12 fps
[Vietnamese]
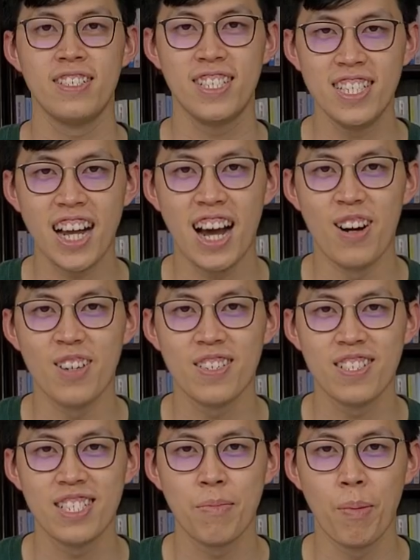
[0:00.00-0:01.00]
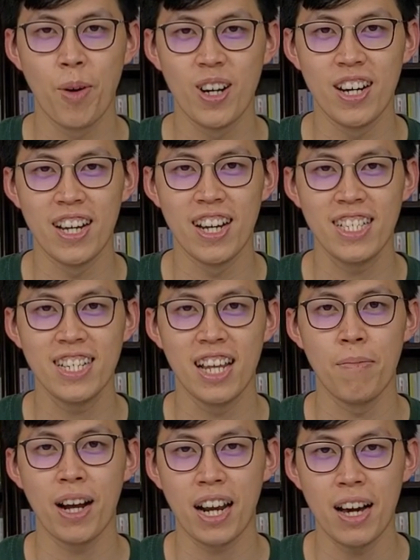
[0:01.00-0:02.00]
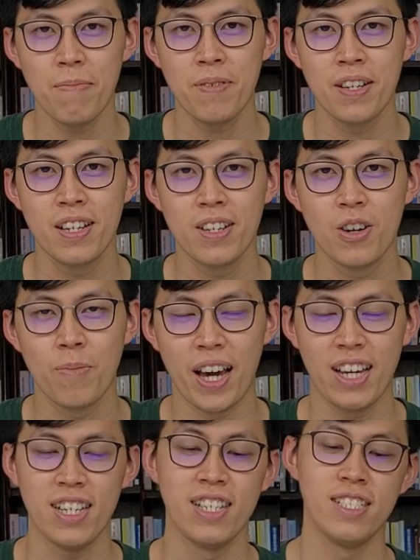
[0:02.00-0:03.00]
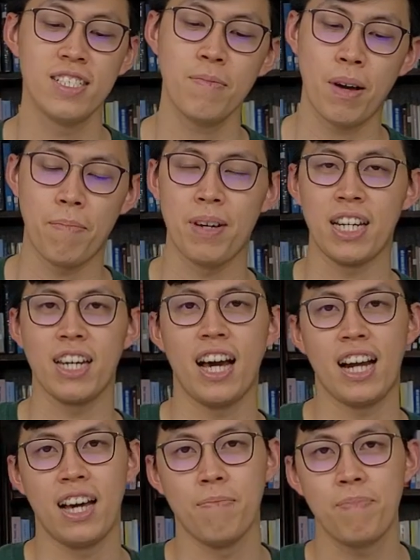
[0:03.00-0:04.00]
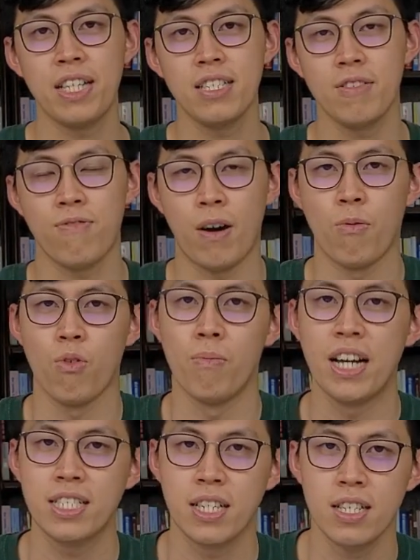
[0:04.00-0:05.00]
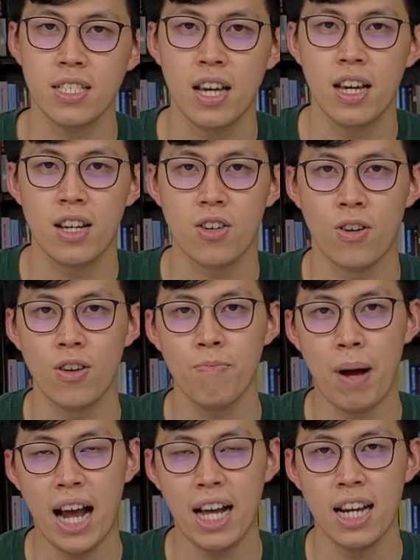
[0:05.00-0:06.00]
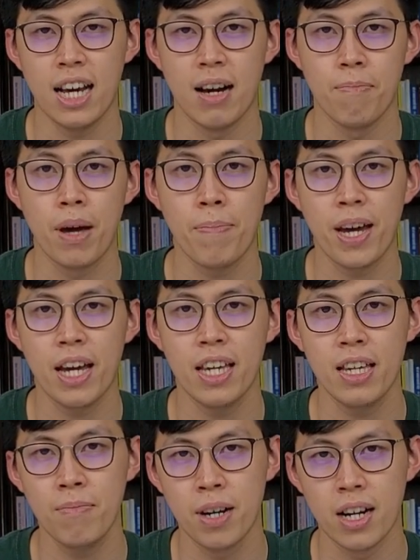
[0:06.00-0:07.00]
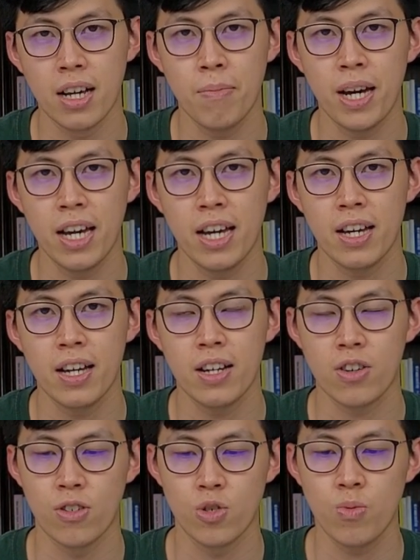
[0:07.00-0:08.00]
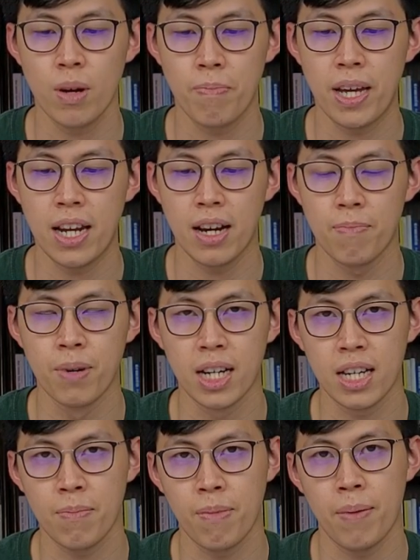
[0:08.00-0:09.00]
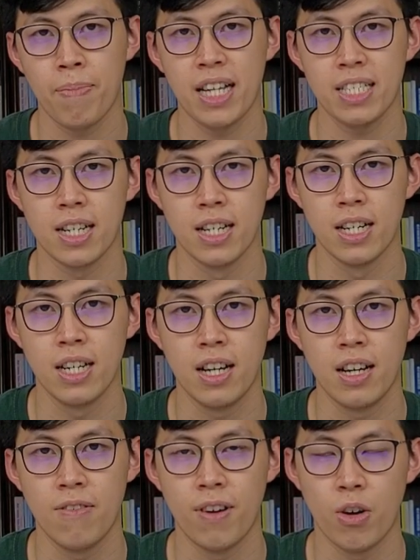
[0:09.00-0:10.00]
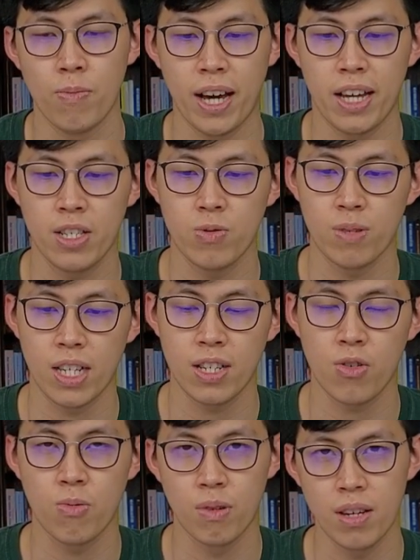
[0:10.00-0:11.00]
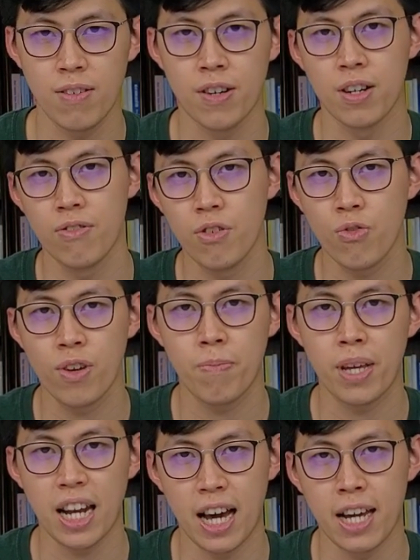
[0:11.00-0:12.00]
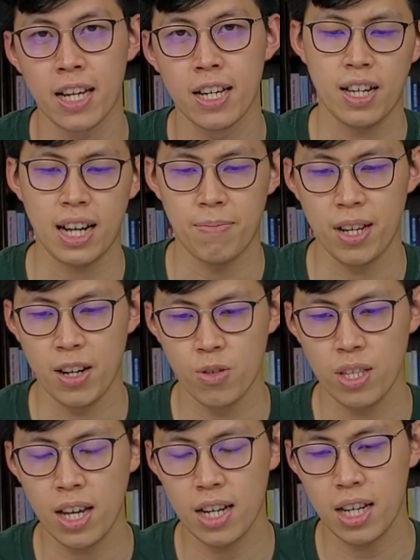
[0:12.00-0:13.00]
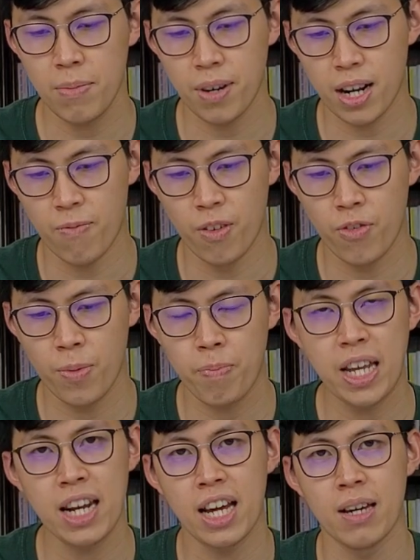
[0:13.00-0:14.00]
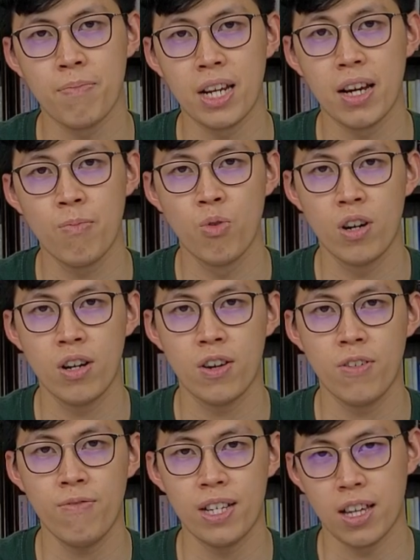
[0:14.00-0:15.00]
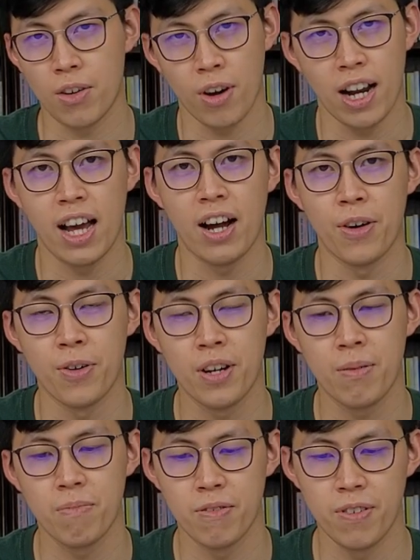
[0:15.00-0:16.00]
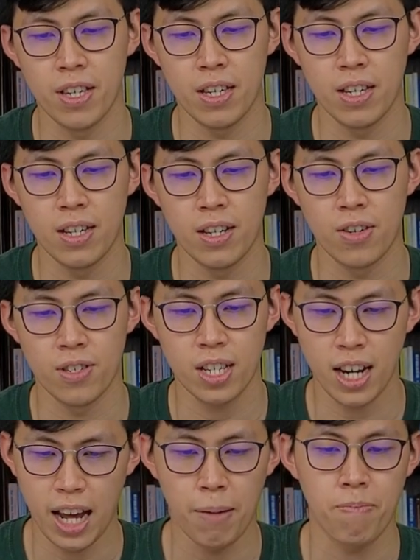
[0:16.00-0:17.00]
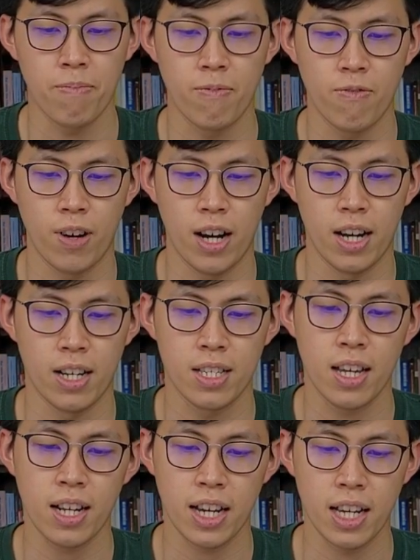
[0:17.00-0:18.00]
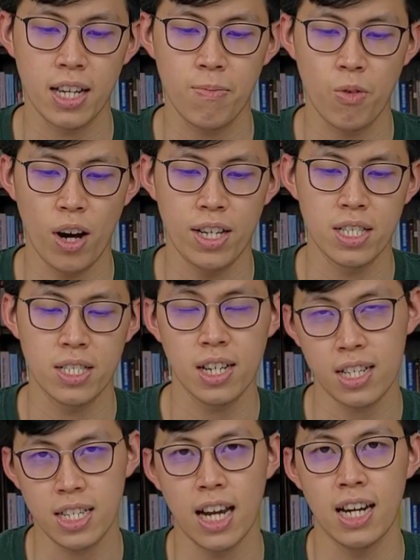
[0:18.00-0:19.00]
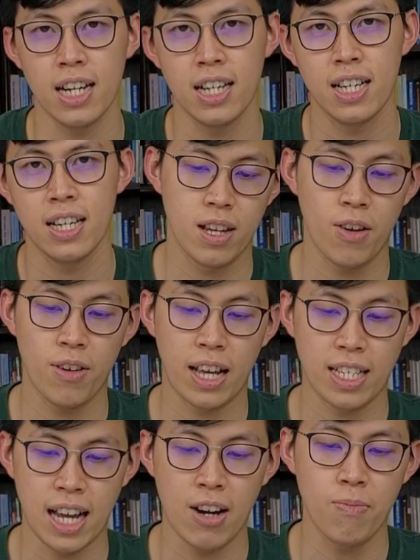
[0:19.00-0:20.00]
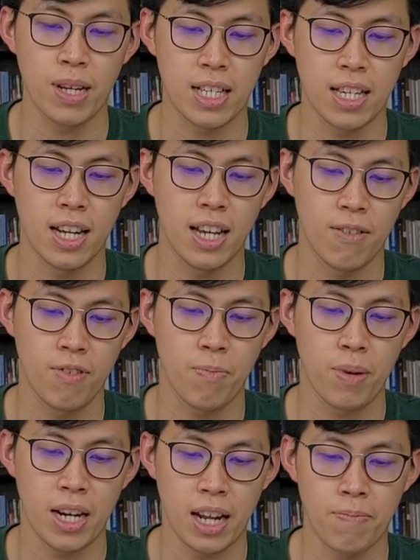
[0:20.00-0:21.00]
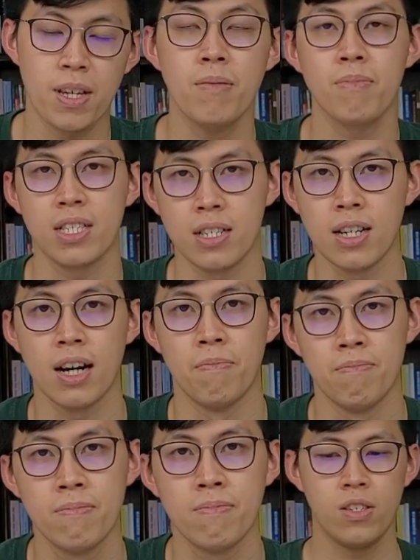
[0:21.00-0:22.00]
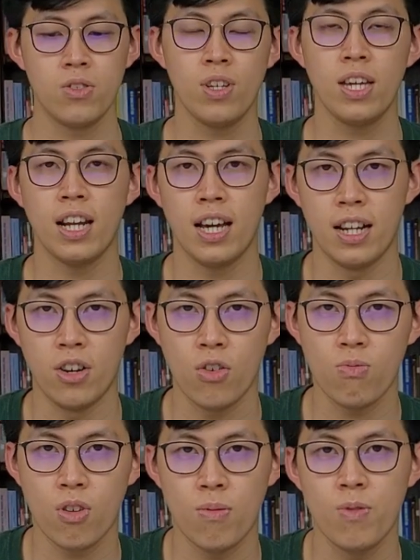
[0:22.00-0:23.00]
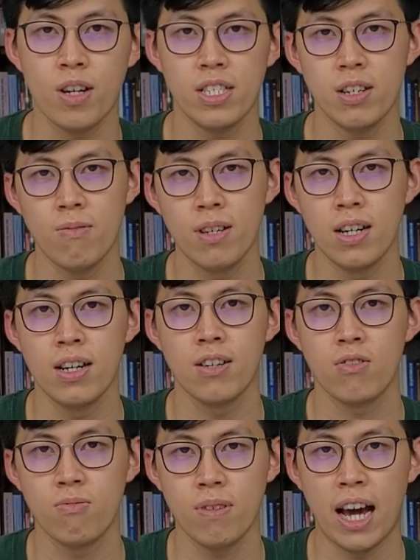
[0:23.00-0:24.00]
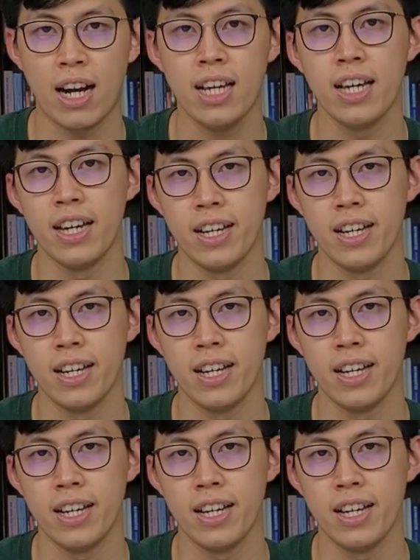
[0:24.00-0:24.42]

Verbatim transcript: Xin chào, chào mừng mọi người đã trở lại Backlab Hôm nay ở trước mặt mình đang là pin dự phòng của Basis có mã là PPIMDB có dung lượng pin là 10.000mAh và hôm nay chúng ta sẽ cùng đi vào review viên pin này Cảm nhận đầu tiên khi mà cầm vào viên pin này mình đã muốn nó phải thật hoàn hảo bởi vì nó rất đẹp và thiết kế kim loại chắc chắn Theo đánh giá của mình thì đây là viên pin đẹp nhất mình từng cầm Tuy nhiên là nó cũng có một cái trọng lượng cũng đáng nể